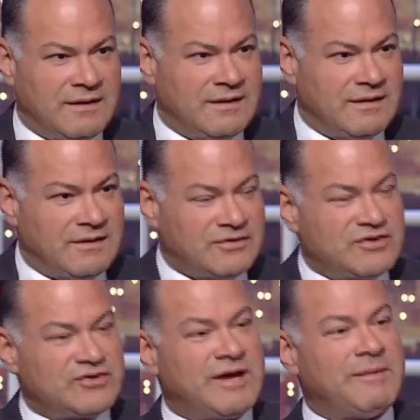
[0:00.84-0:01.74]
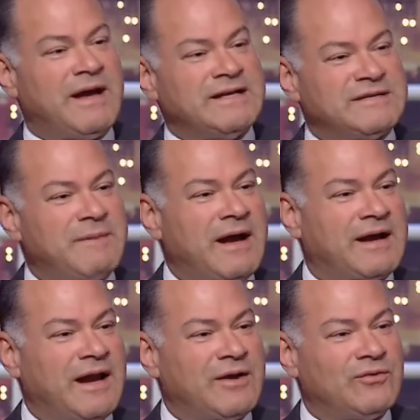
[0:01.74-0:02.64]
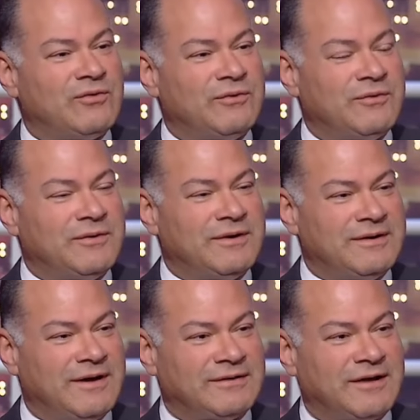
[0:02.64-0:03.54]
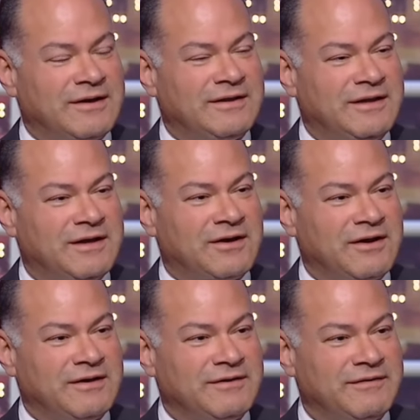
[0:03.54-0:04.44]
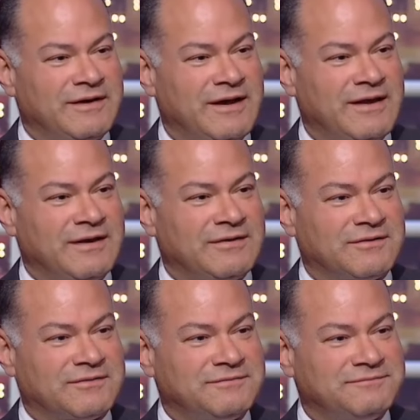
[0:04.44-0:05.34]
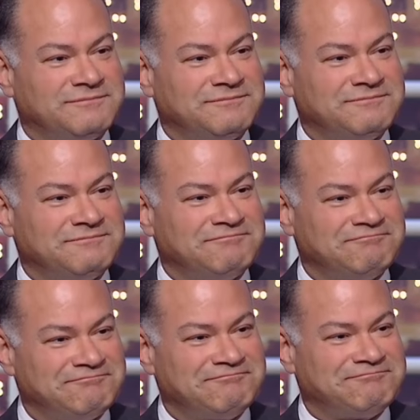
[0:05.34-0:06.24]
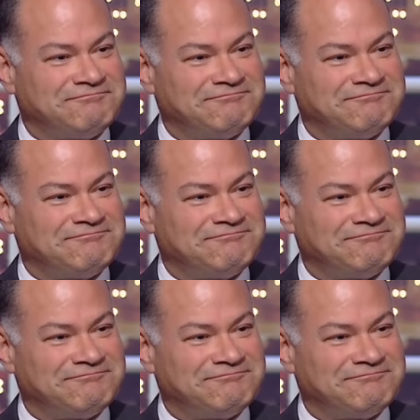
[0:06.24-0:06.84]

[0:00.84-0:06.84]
آه، استاذ اسامه عايز اسمعك لانه اعتقد ليك راي في هذا الاطار ماشي